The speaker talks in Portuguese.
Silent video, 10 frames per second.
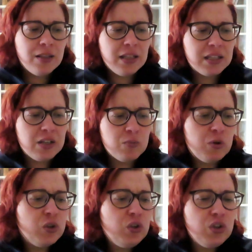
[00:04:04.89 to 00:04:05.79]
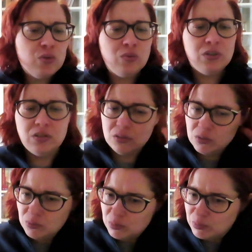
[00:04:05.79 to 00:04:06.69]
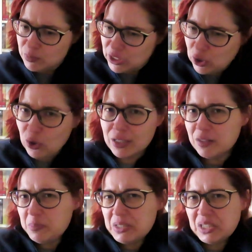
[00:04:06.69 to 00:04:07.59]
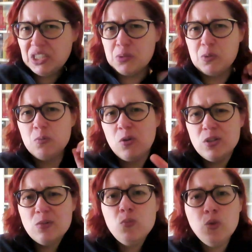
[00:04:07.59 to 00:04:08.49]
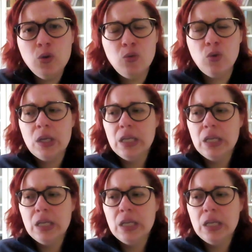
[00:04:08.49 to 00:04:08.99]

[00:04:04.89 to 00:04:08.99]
e aqui um bocadinho de uma troca de presentes, mas uma coisa muito,